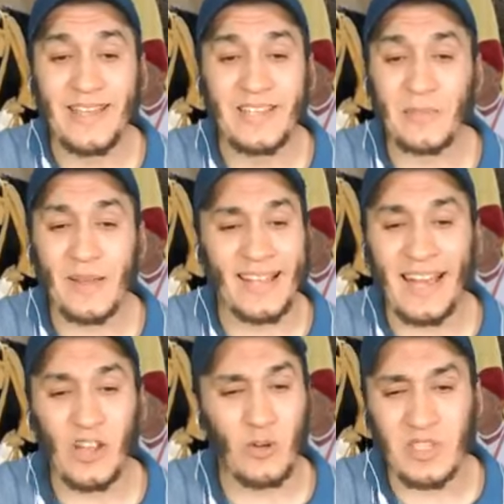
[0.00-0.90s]
تعجز بغيت
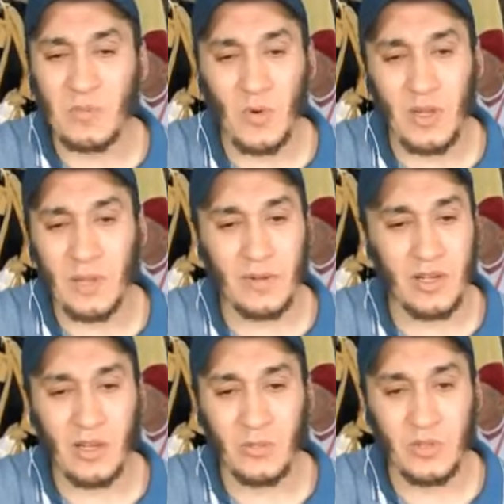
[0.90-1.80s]
نخليكم تسمعوا ليه
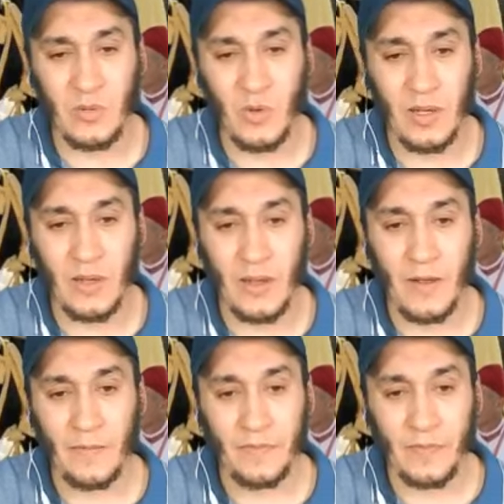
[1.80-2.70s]
بغيت نخليكم تسمعوا ليه